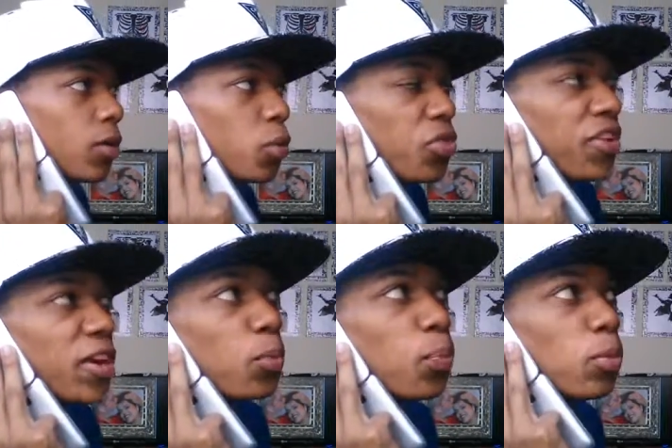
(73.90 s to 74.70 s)
Com
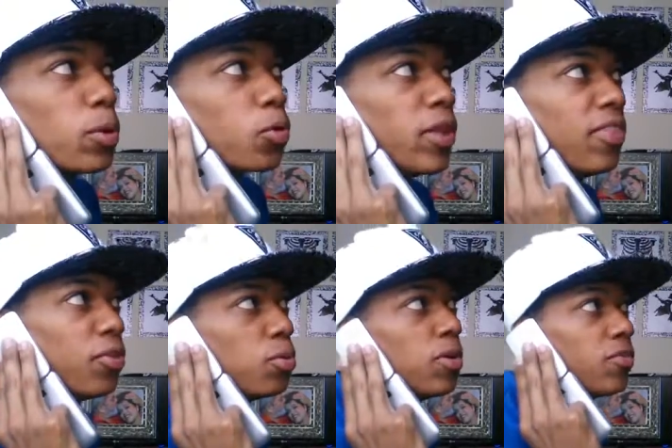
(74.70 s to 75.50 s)
dinheiro público, né,
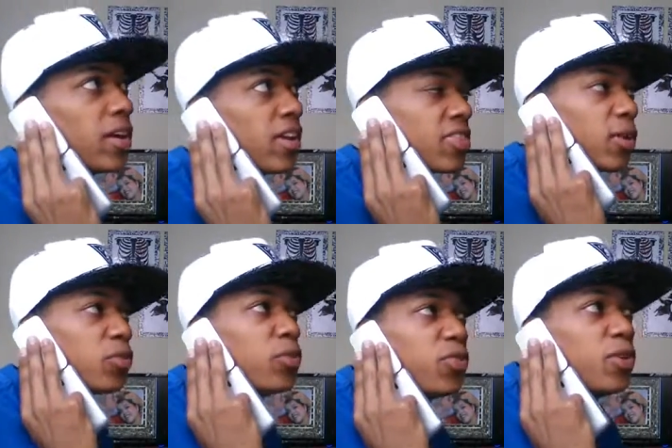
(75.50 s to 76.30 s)
Dilma? Vai gastar o
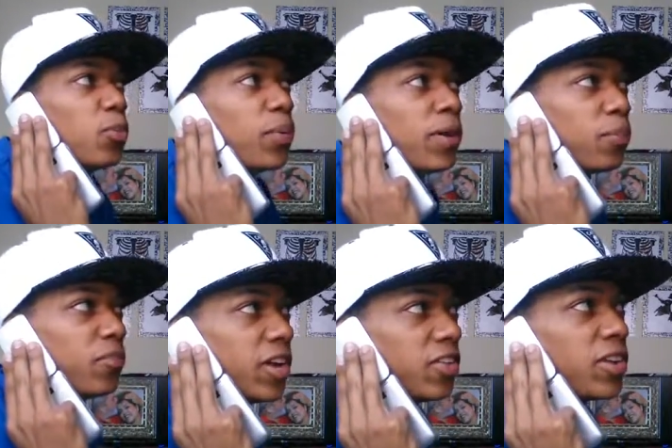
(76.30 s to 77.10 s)
seu dinheiro para
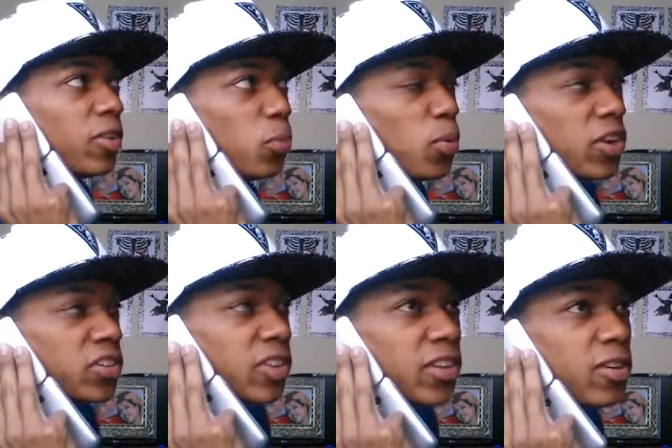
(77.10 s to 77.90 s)
viajar? Não
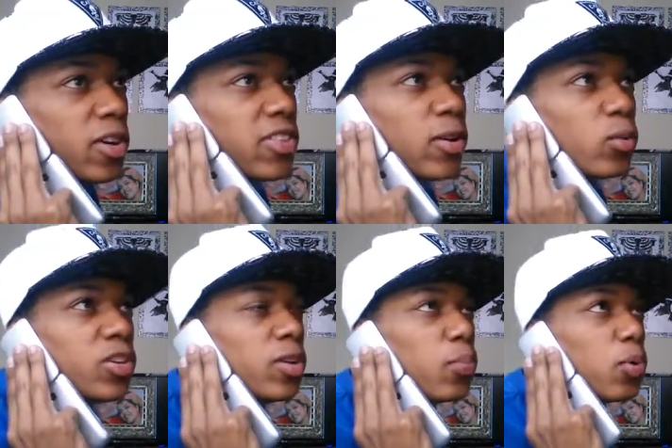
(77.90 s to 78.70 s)
pode, tem que gastar o
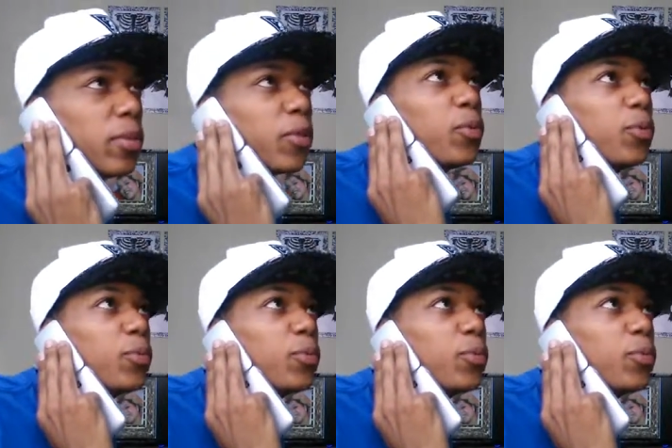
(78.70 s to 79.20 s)
dinheiro público.